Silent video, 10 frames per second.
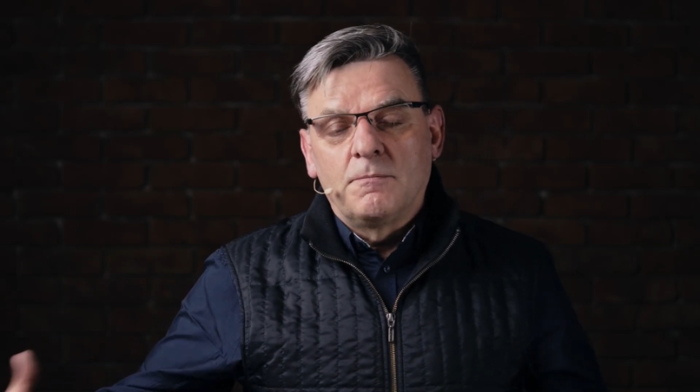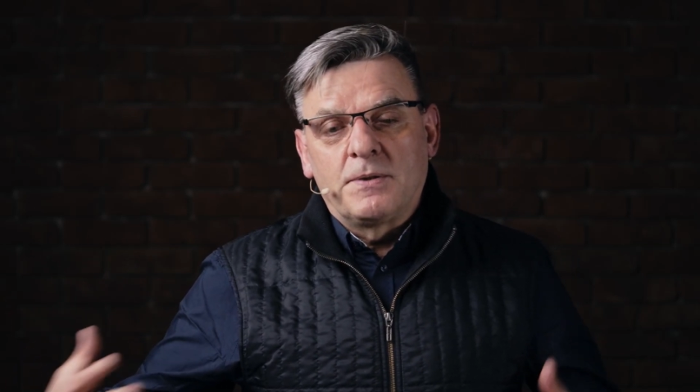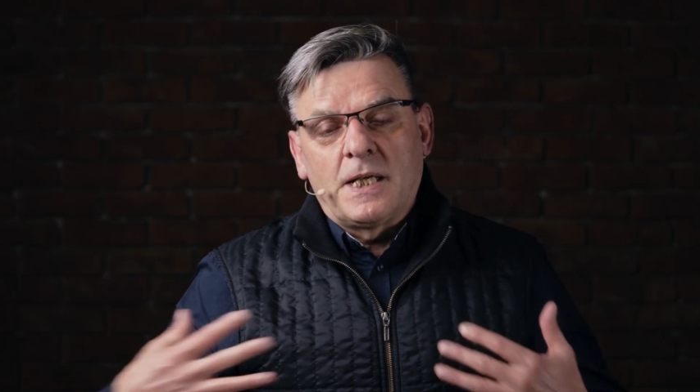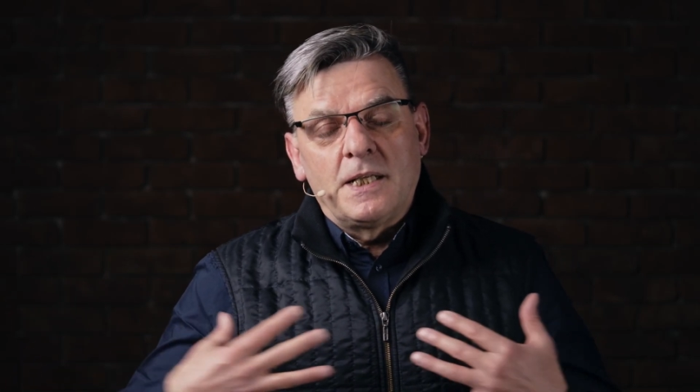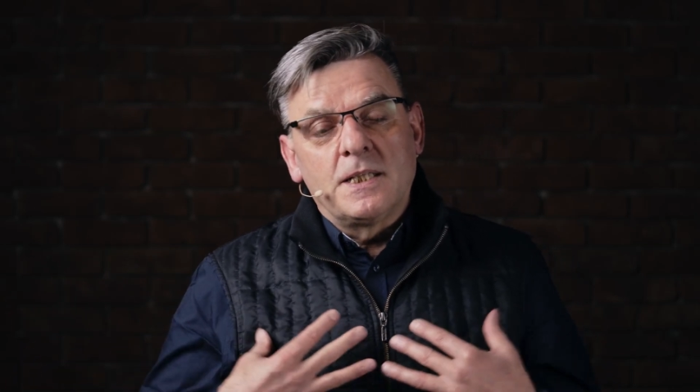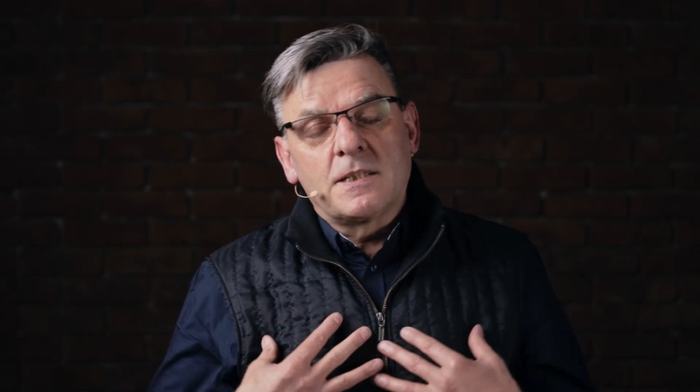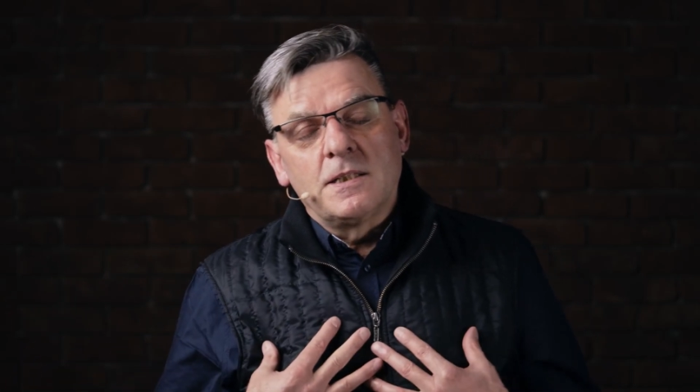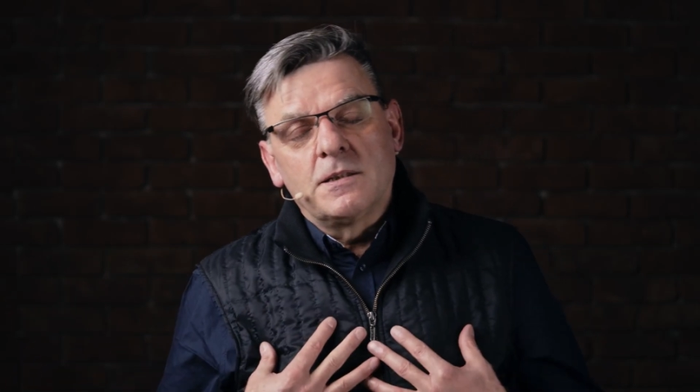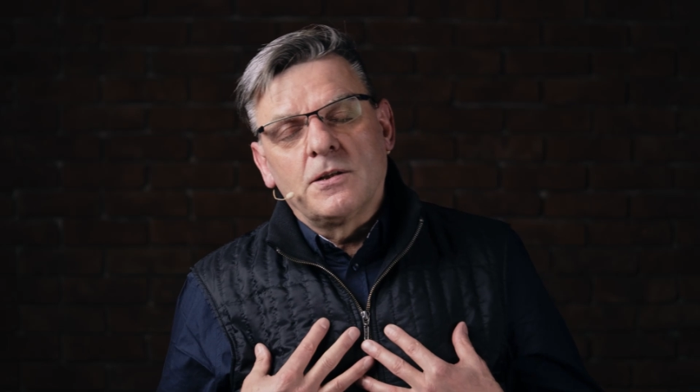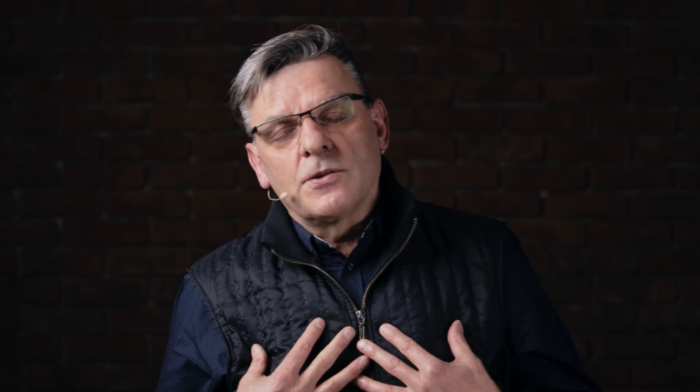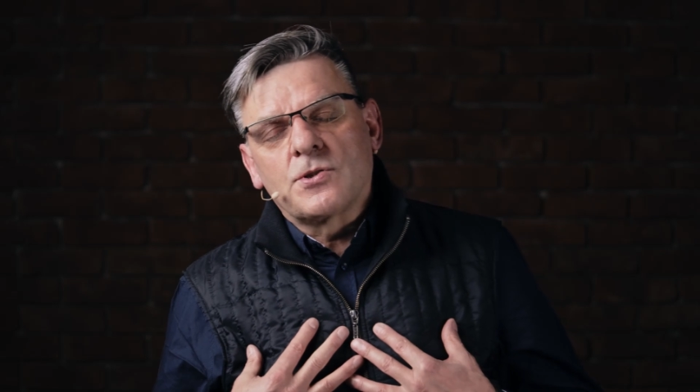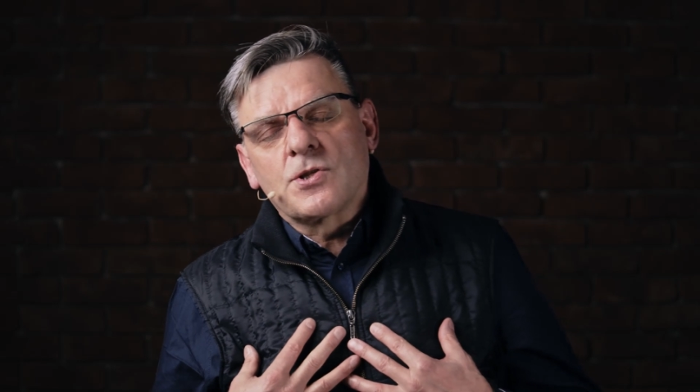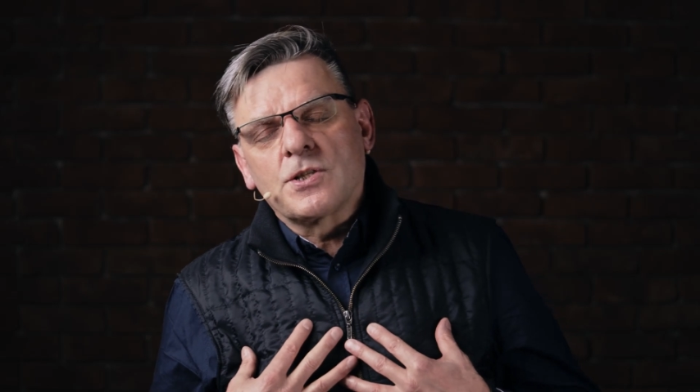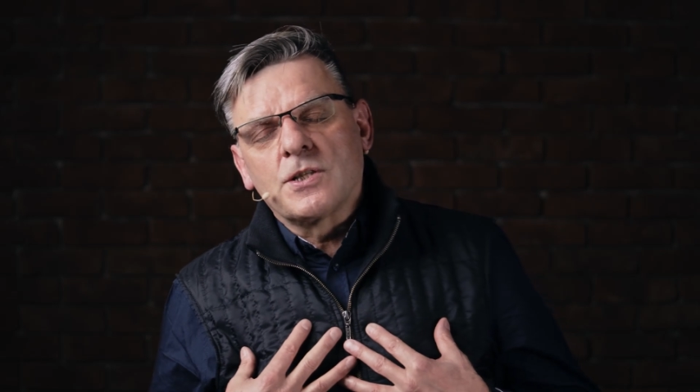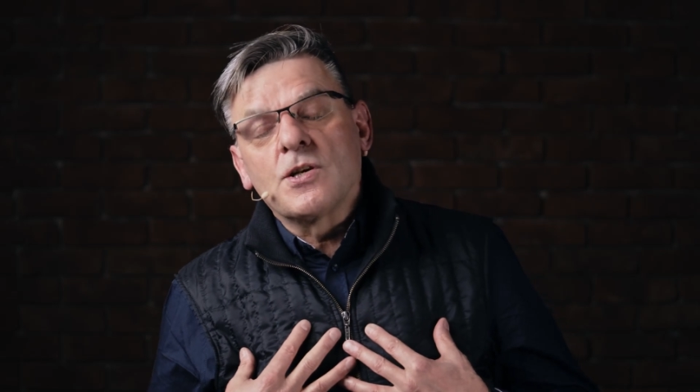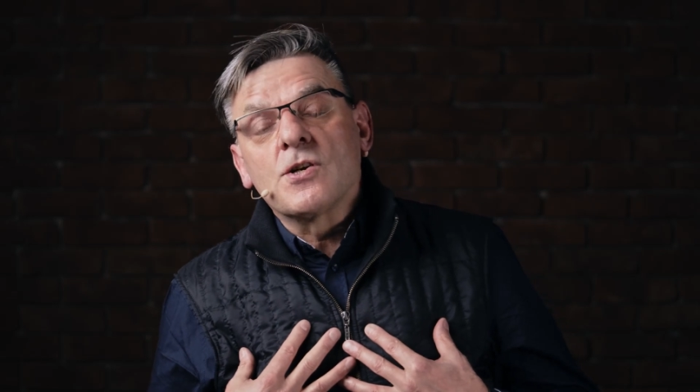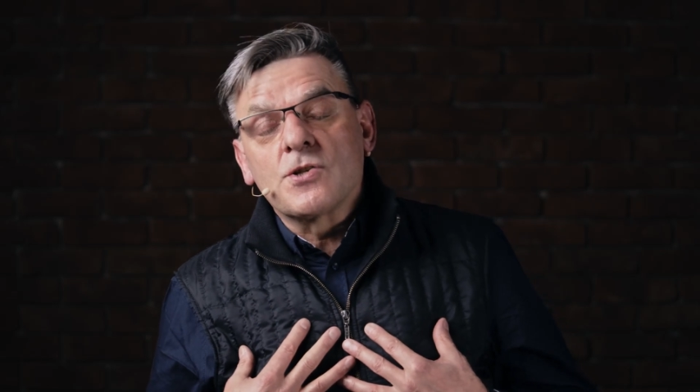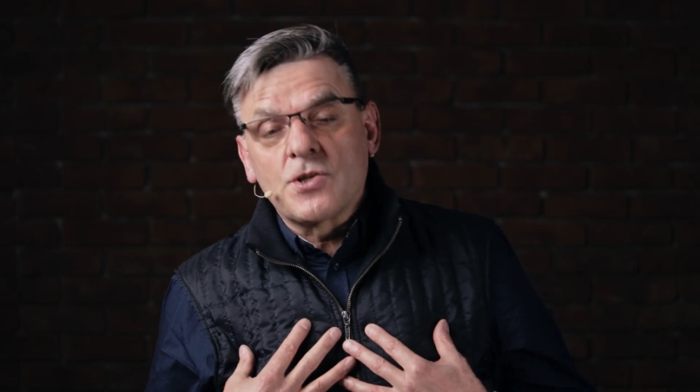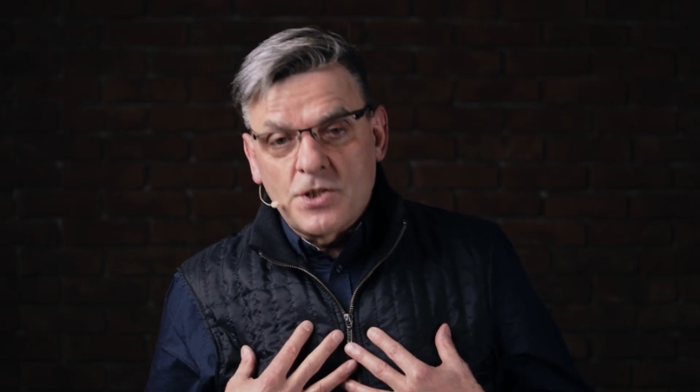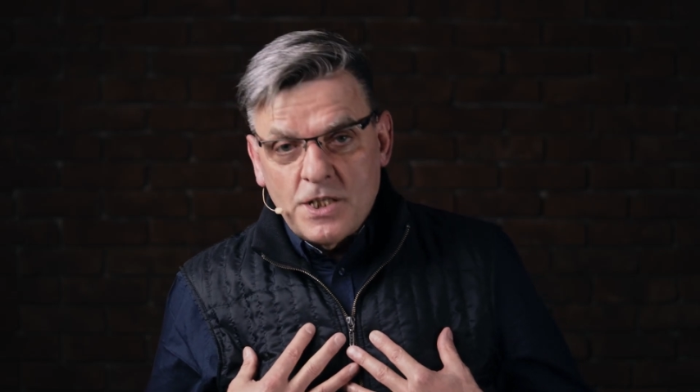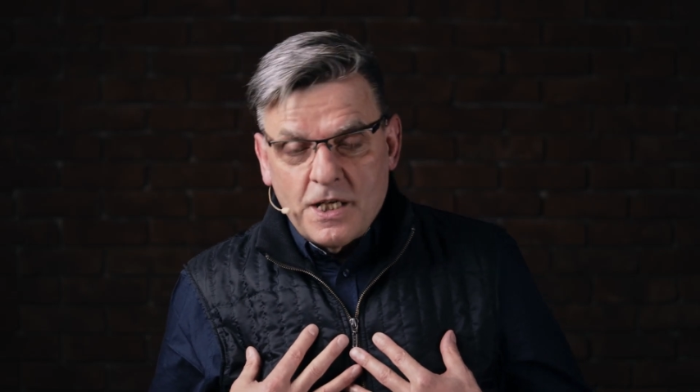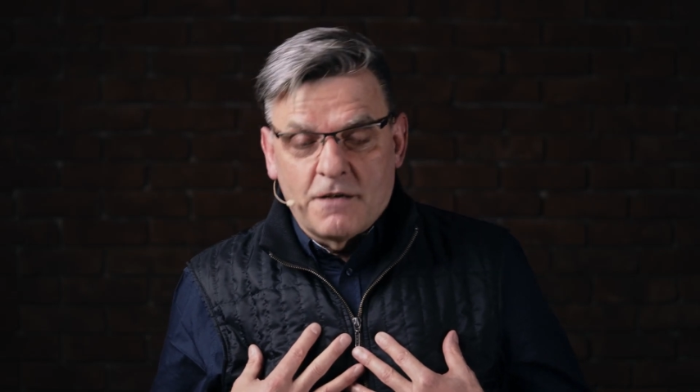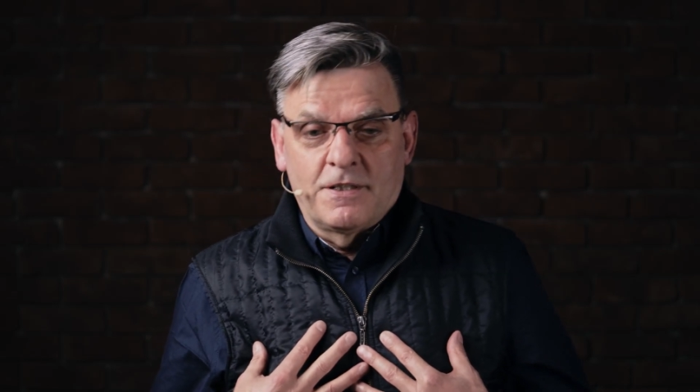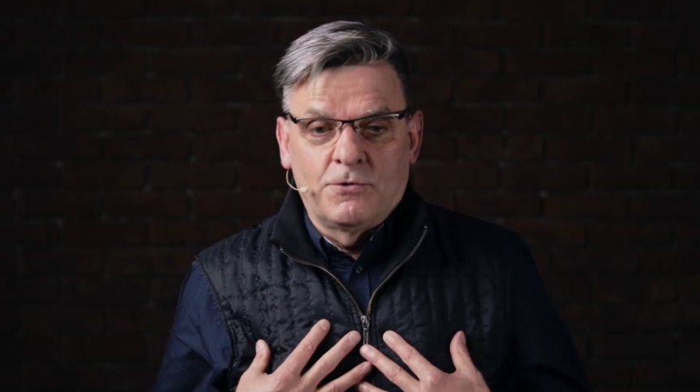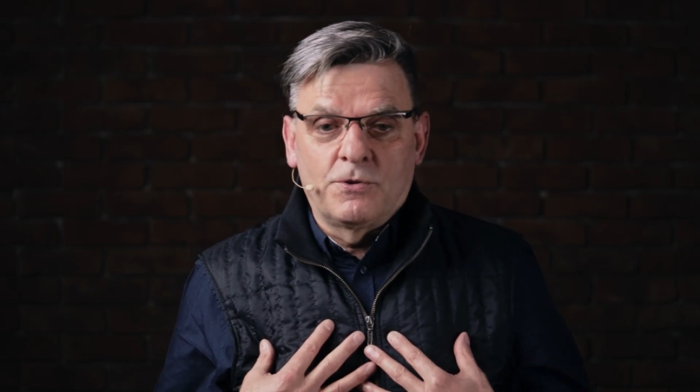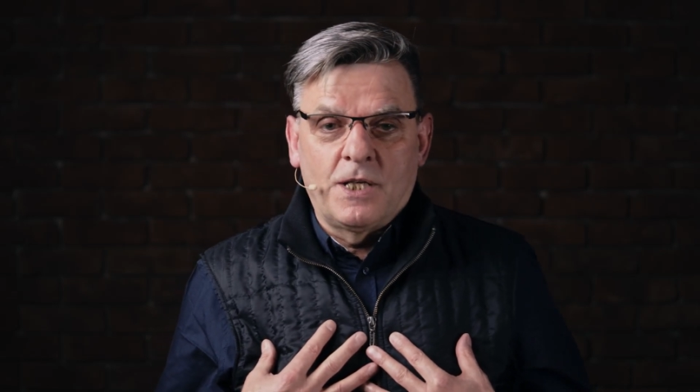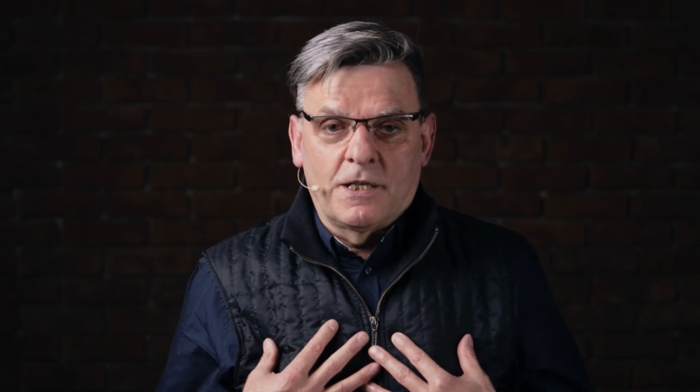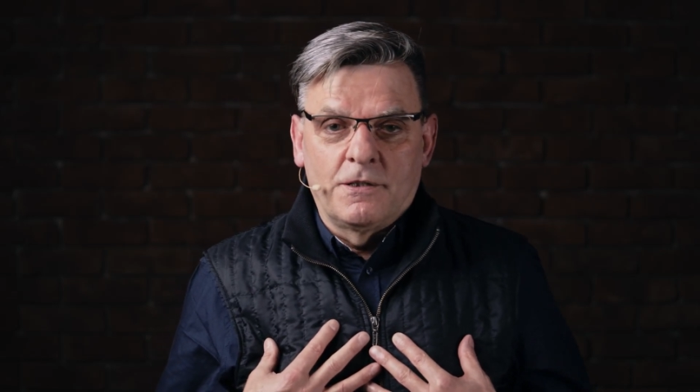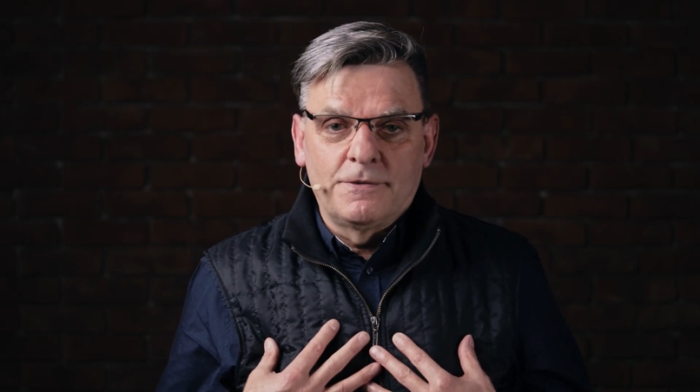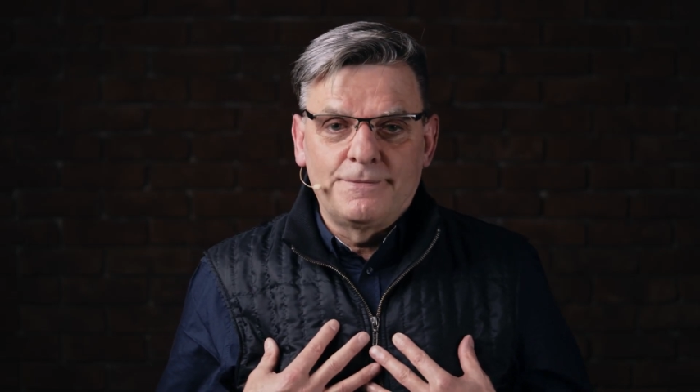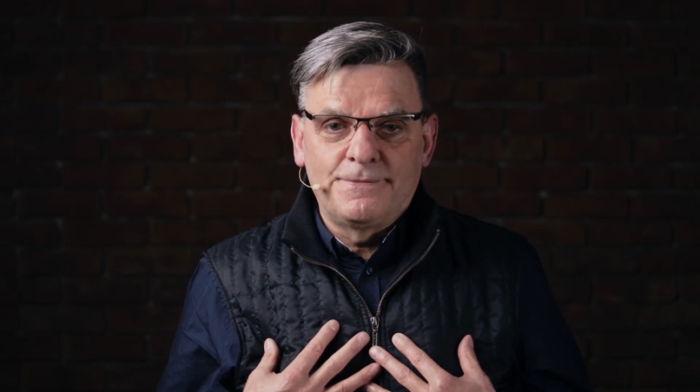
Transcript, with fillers: Pytanie jest tylko, czy żyje według tego.